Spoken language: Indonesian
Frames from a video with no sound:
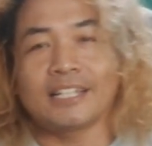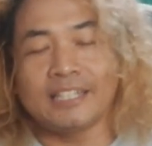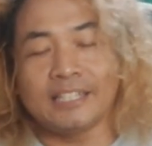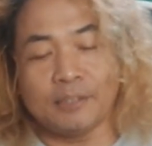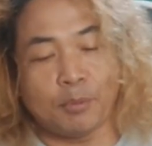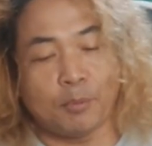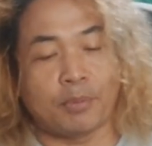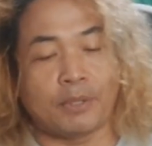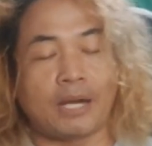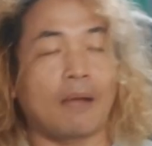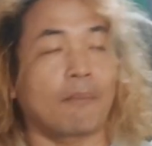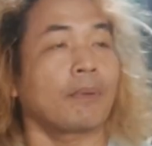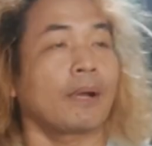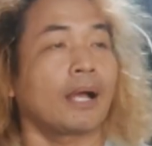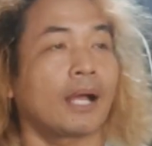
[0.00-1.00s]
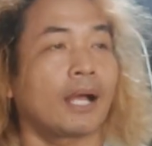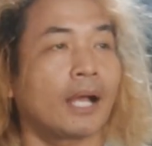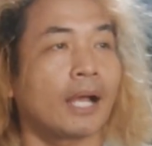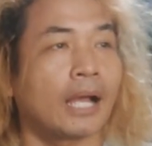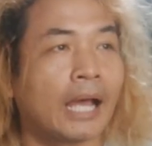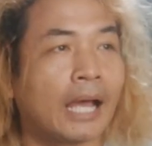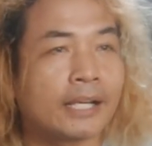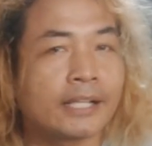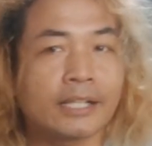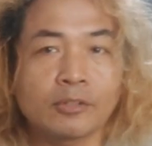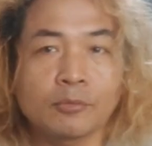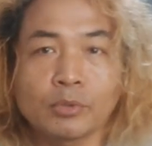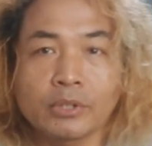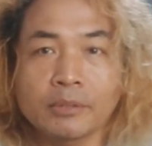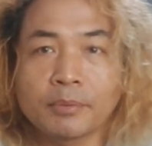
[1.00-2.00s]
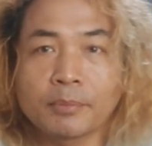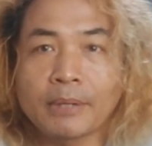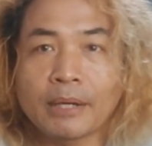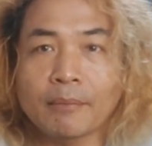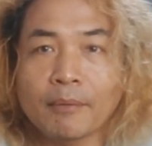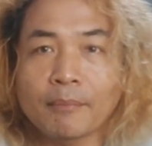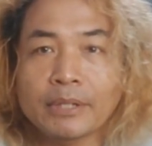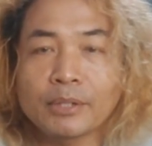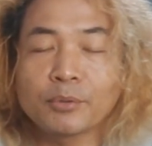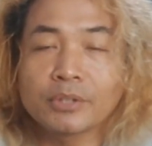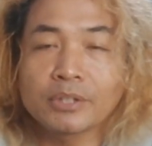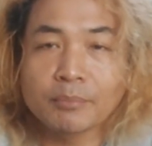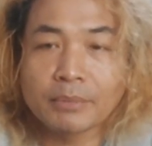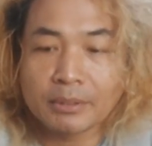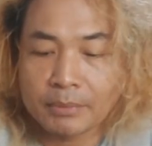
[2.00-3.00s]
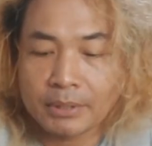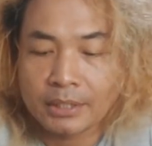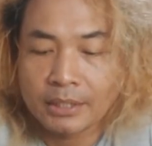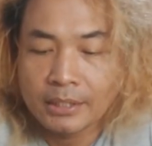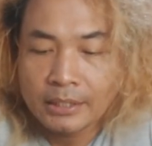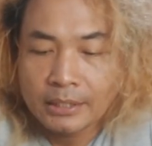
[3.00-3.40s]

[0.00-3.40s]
ini beberapa hari atau mungkin beberapa minggu ya, teman-teman